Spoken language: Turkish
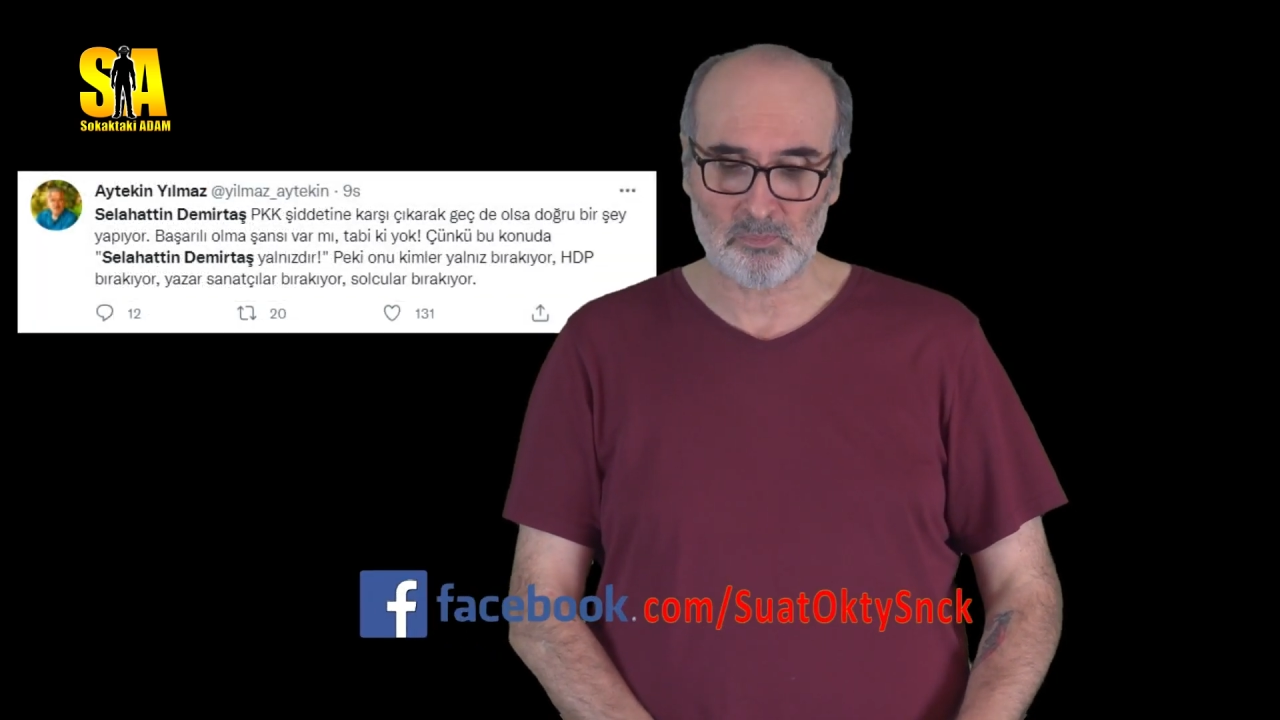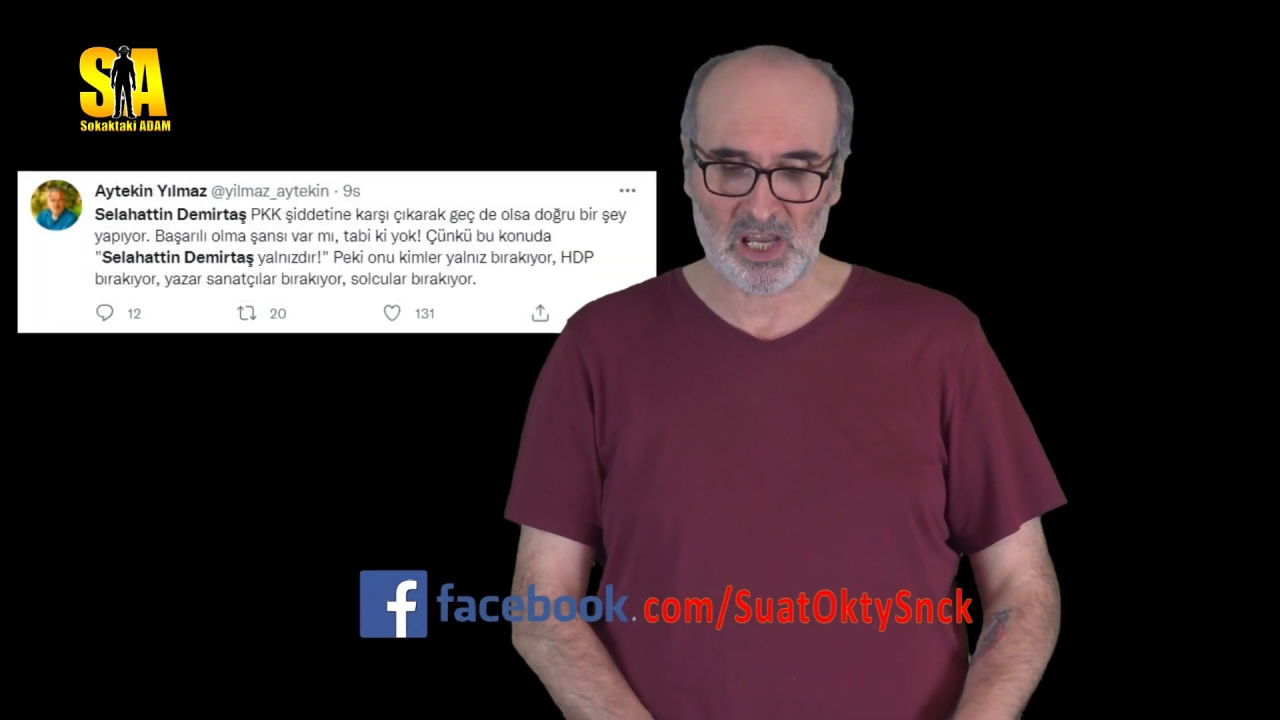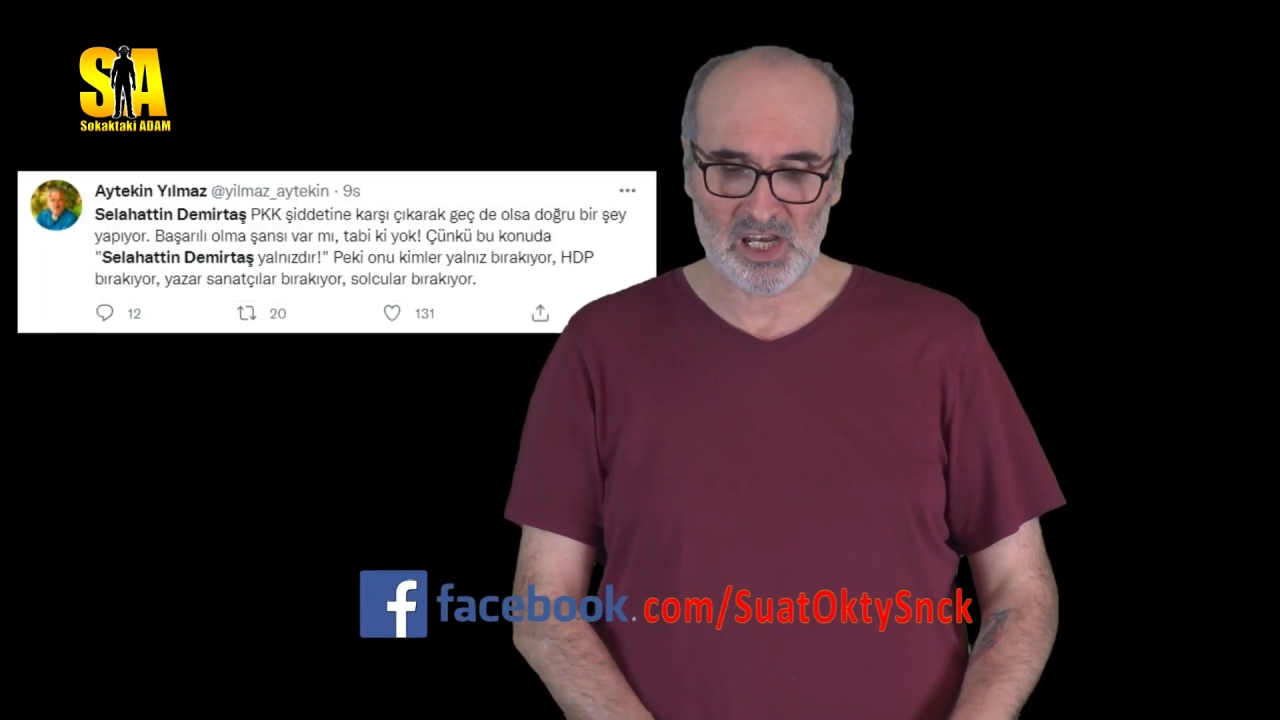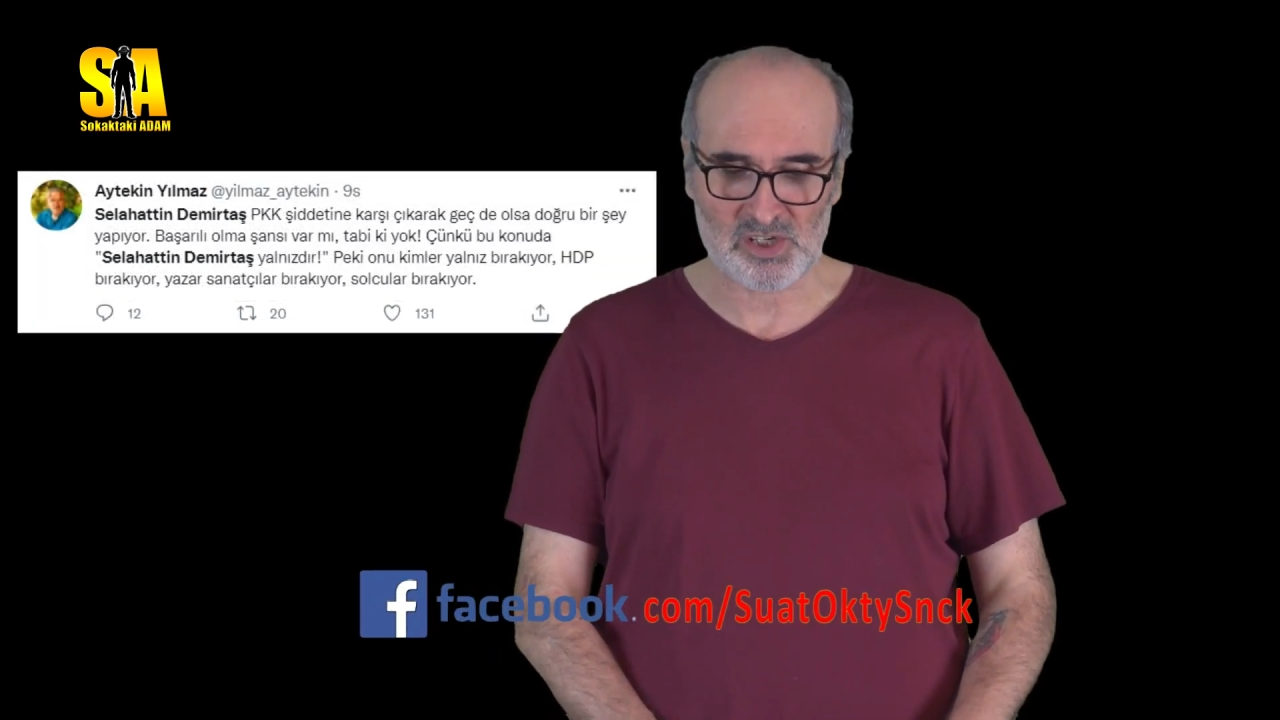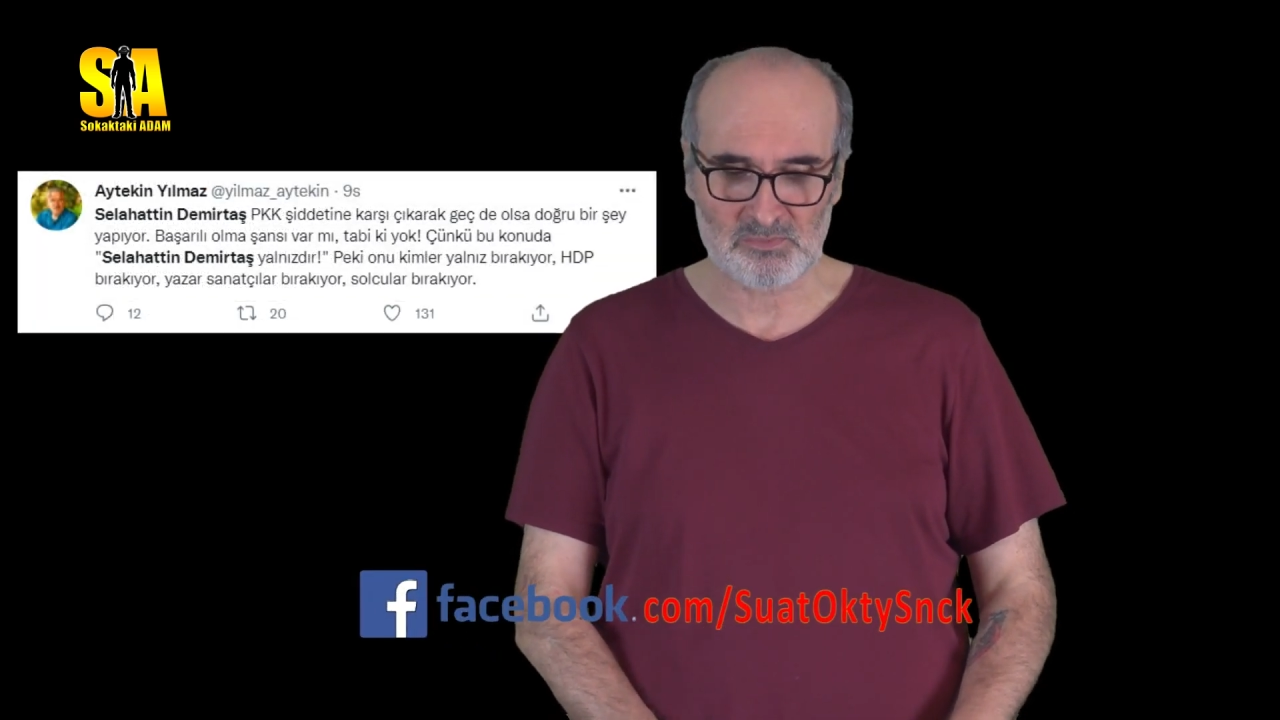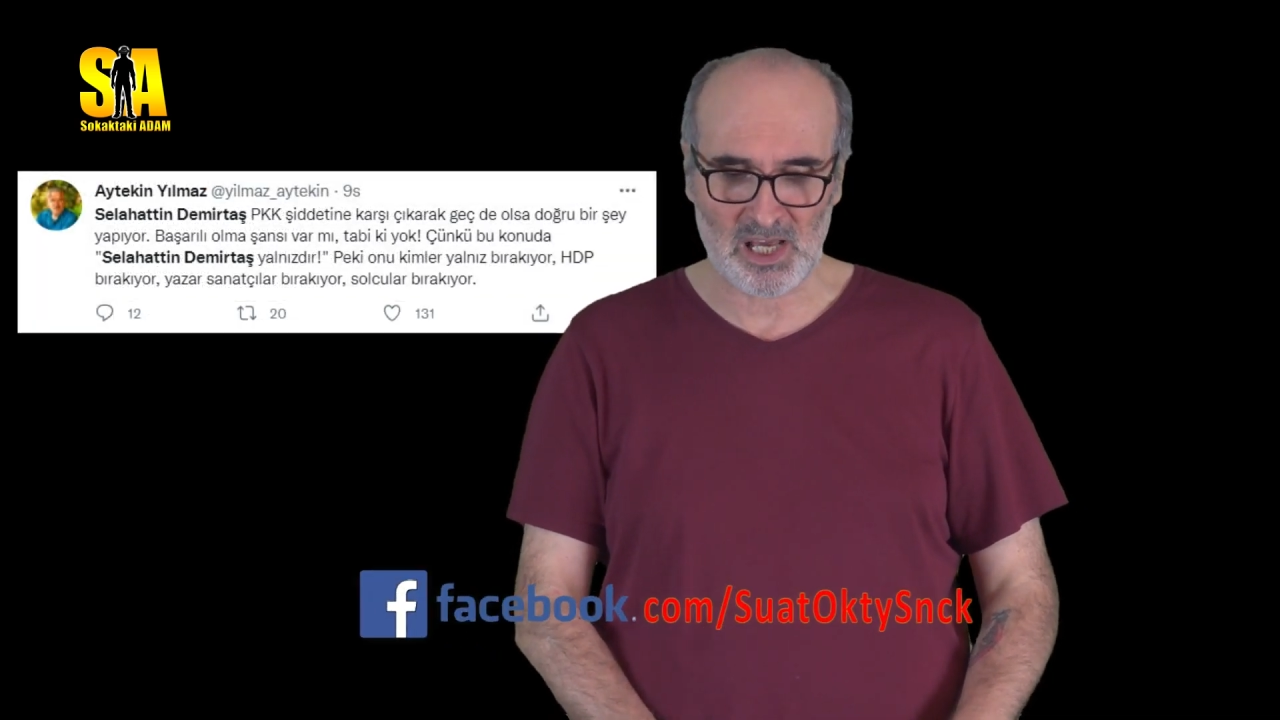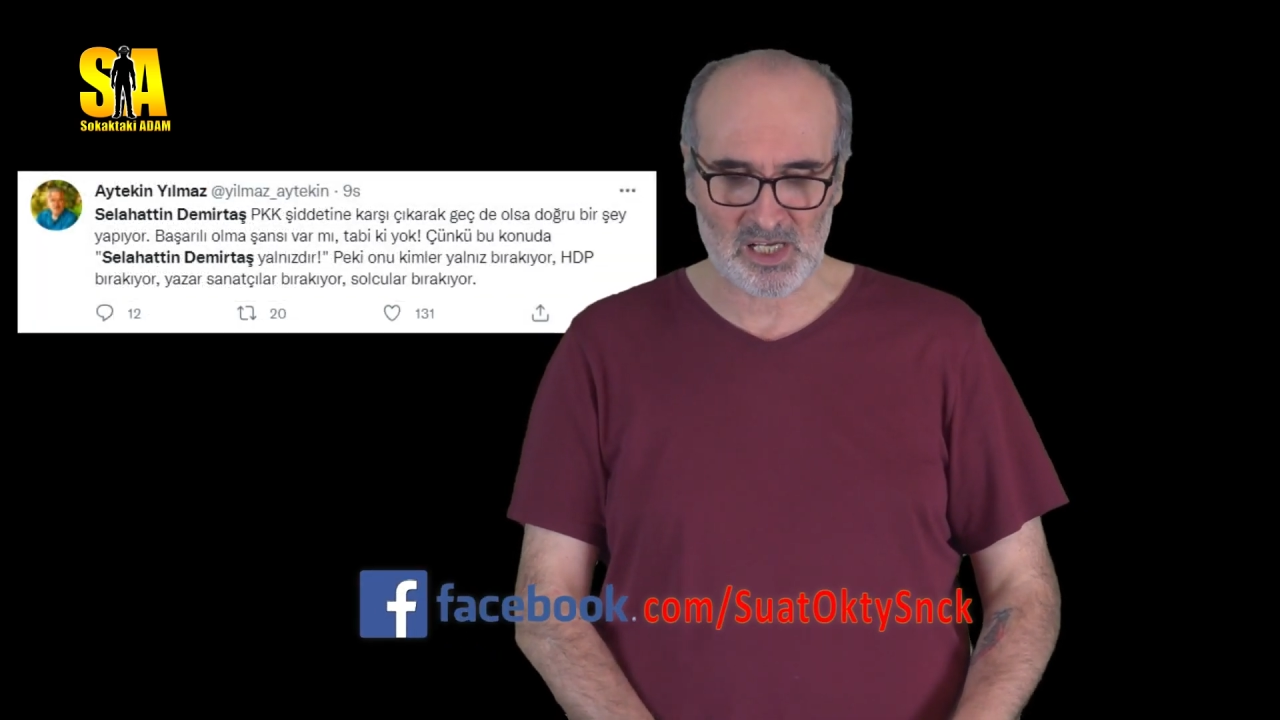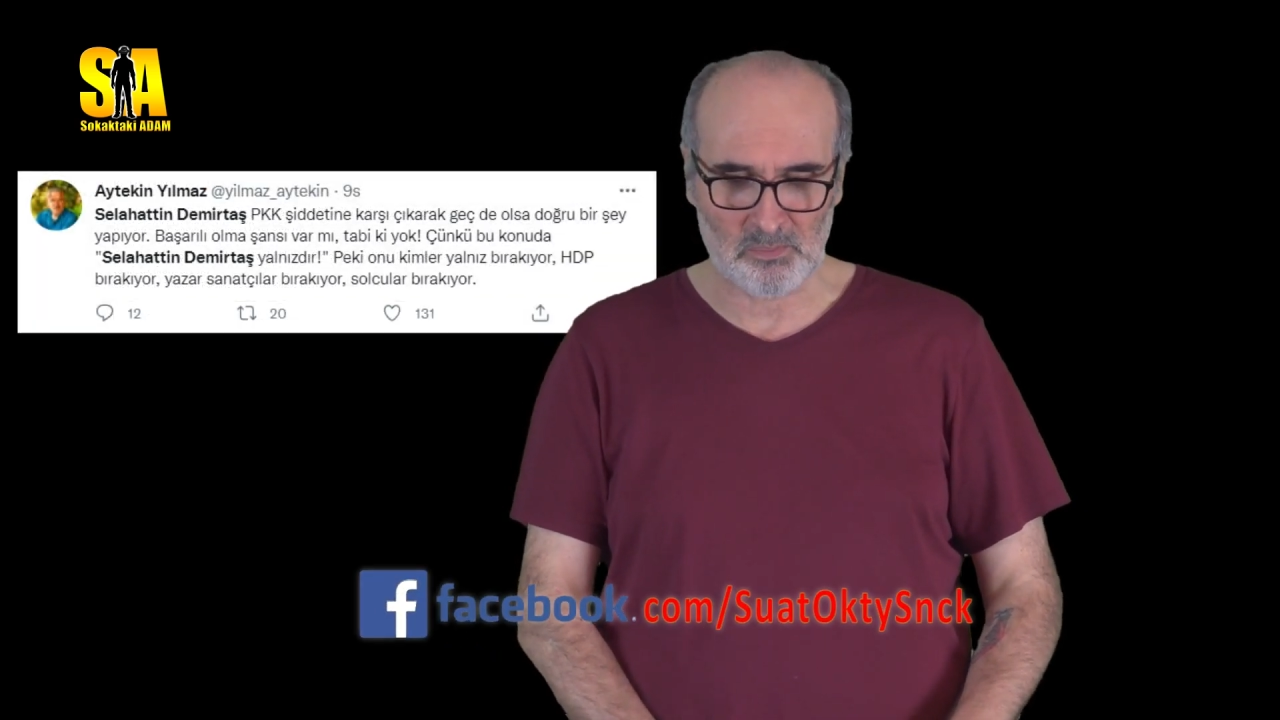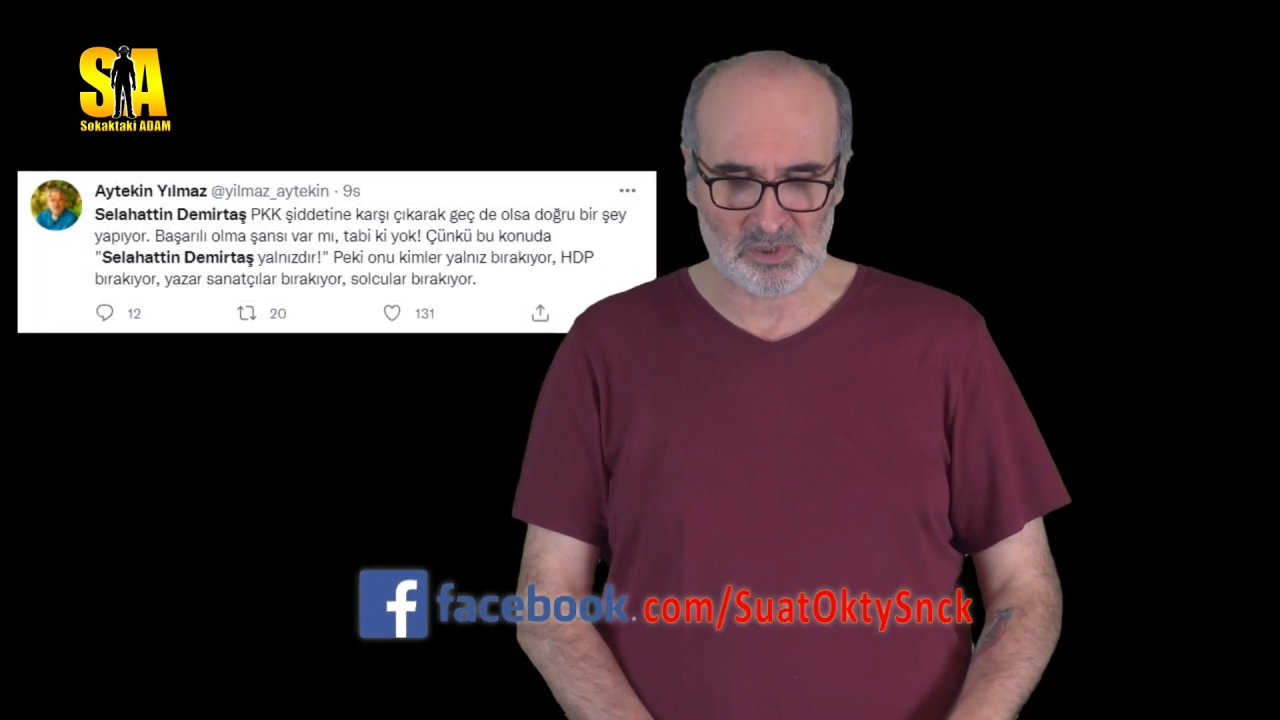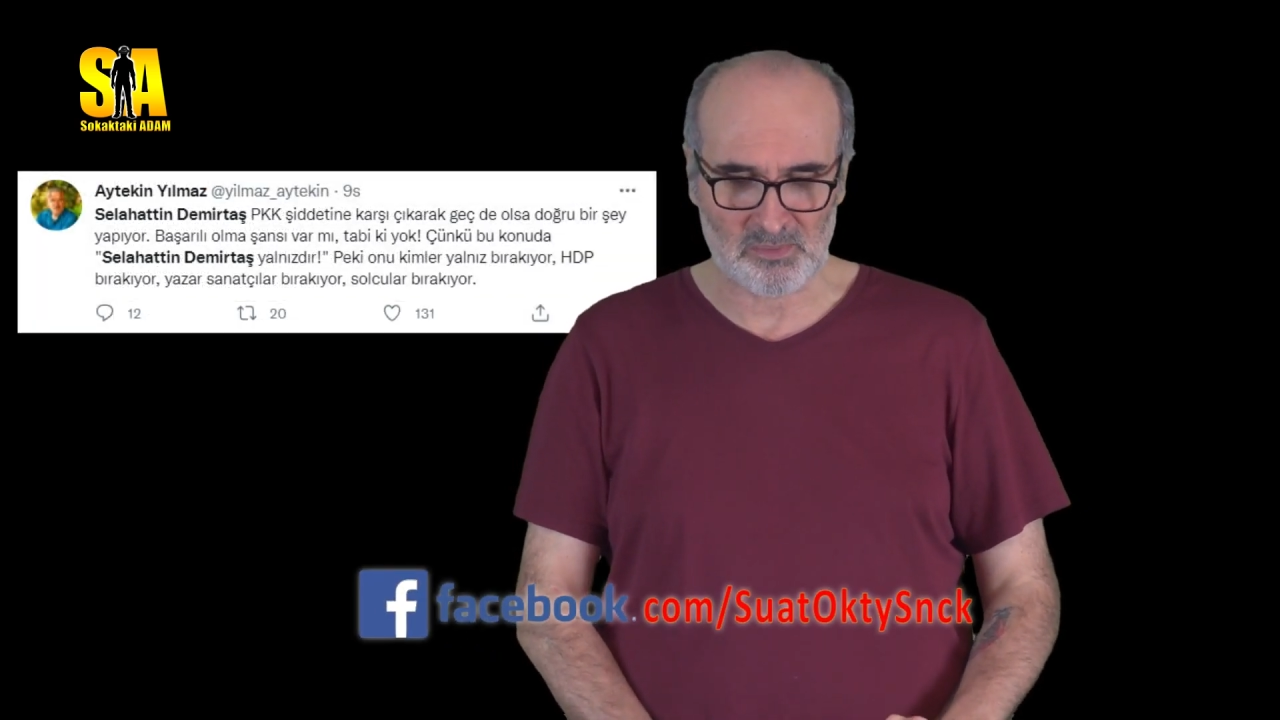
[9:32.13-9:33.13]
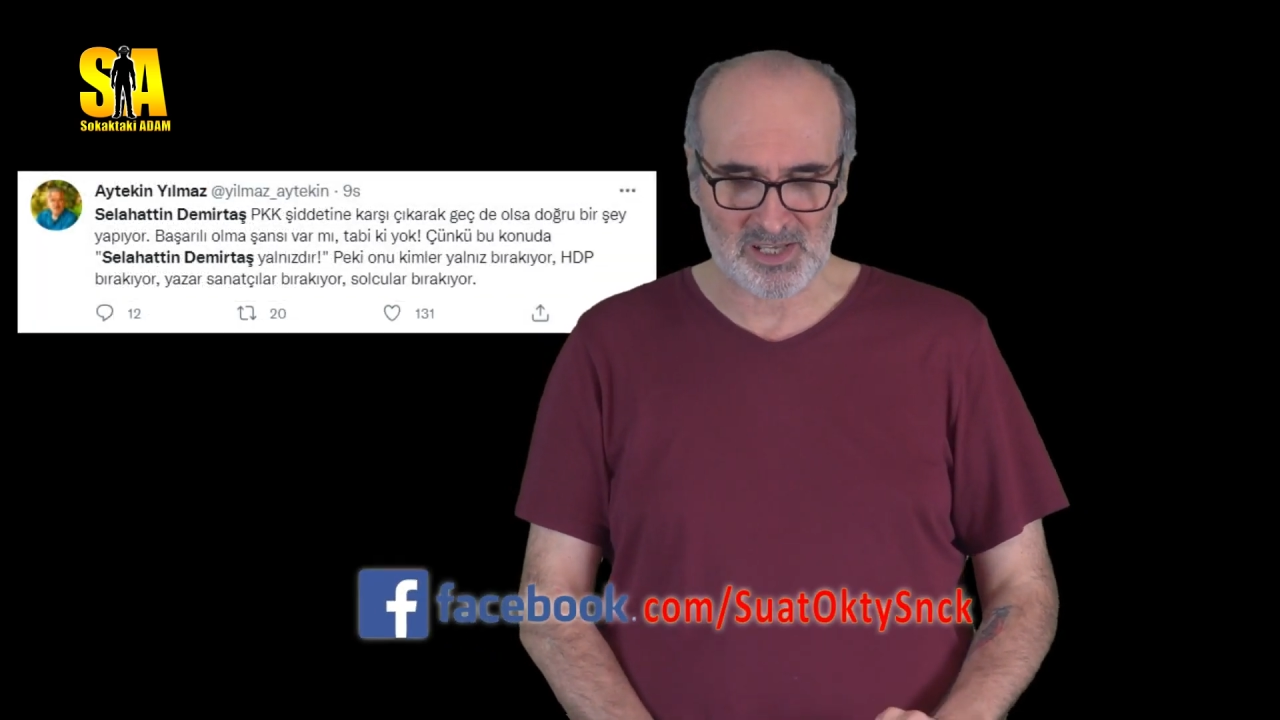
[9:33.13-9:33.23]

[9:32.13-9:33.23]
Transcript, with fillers: Paylaşımlar yapıldı.